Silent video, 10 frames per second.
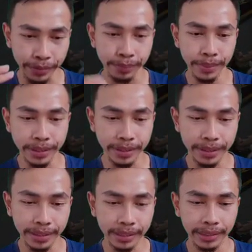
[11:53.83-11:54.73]

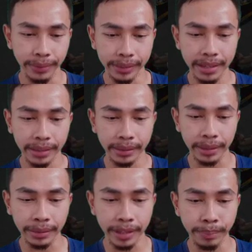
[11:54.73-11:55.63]
MFP.
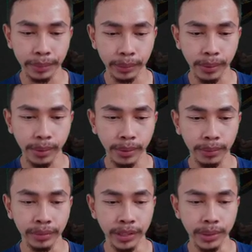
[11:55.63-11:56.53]
Oke kita tap
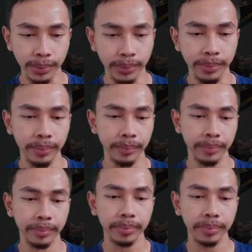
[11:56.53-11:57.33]
to continue.